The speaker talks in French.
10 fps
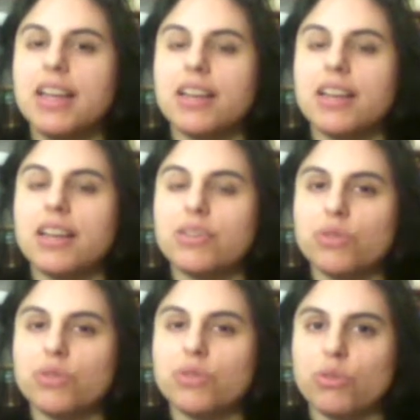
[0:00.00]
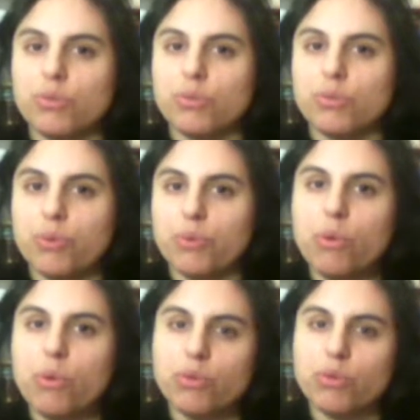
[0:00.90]
euh, sur ton front,
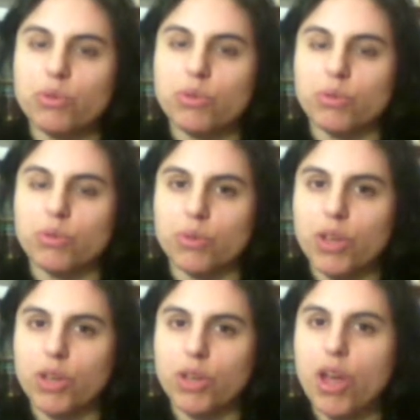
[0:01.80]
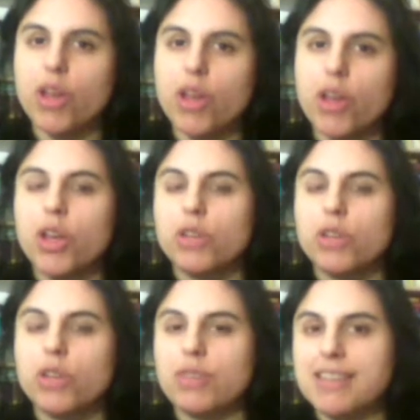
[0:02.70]
sur ton cœur, tu
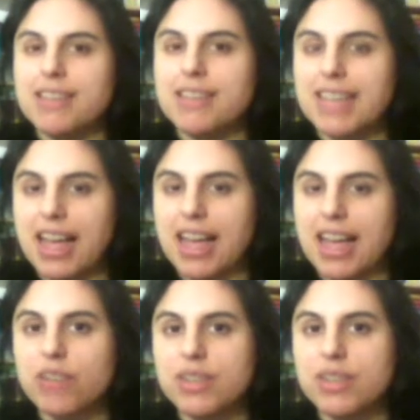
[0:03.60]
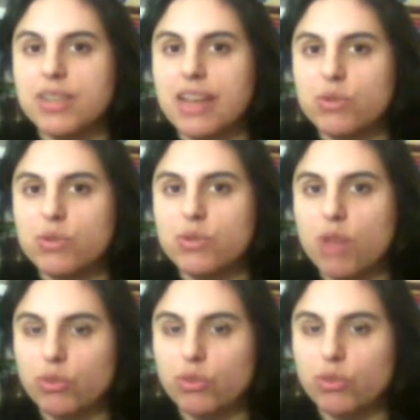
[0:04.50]
les inscriras, tu les diras le soir en te
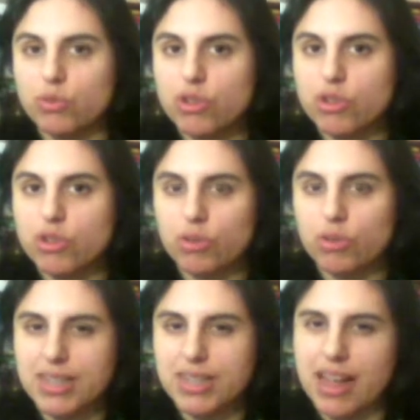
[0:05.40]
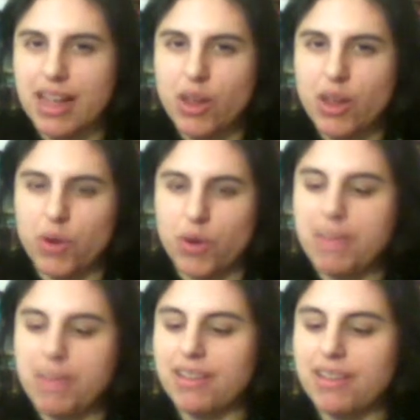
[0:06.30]
couchant, tu les diras le
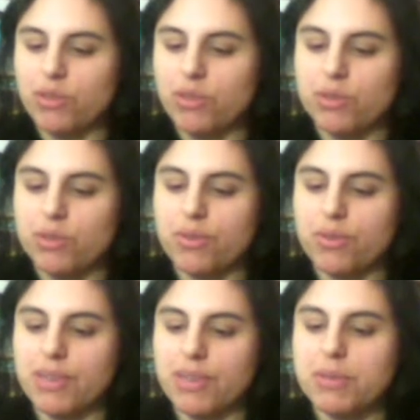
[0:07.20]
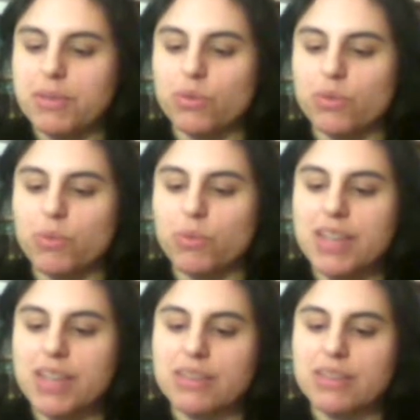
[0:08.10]
matin en te levant, eh bien on pose la
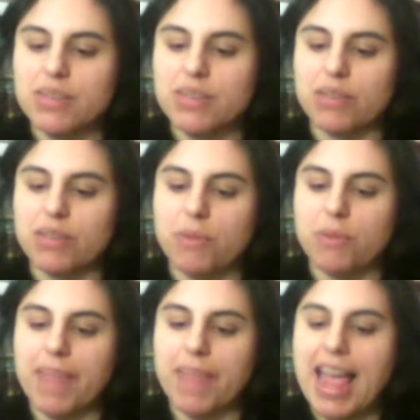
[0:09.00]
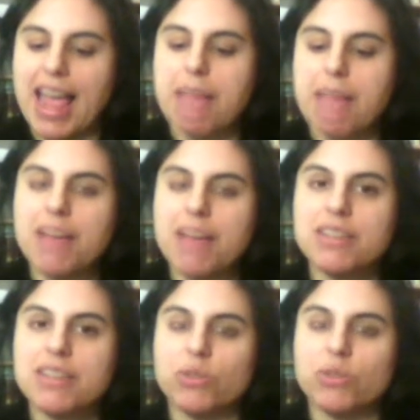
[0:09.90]
question directement, à partir de
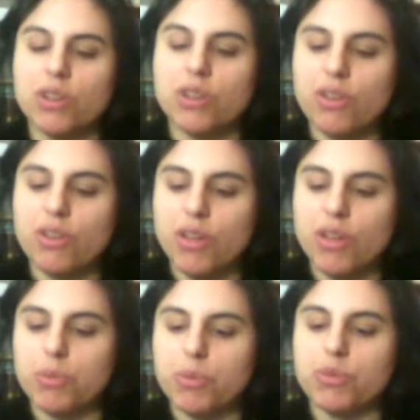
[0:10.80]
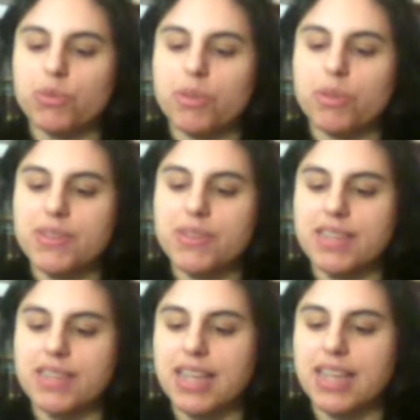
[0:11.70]
quand peut-on commencer
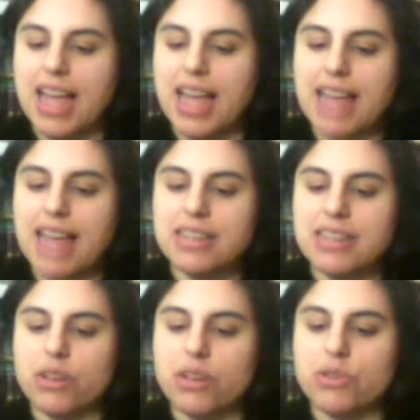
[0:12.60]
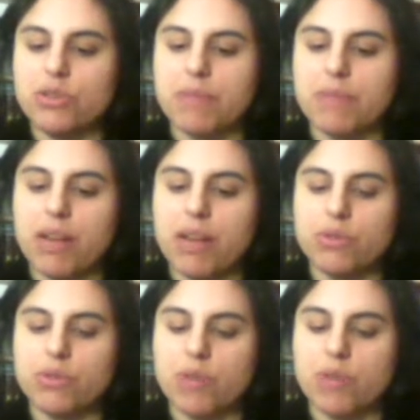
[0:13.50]
à dire le chemin le
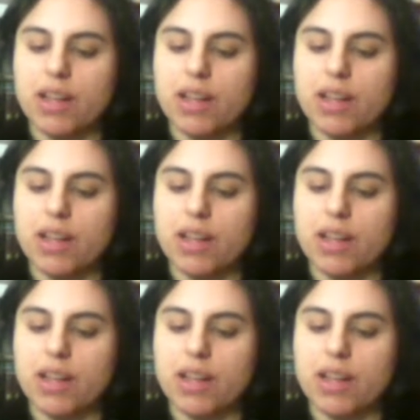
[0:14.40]
soir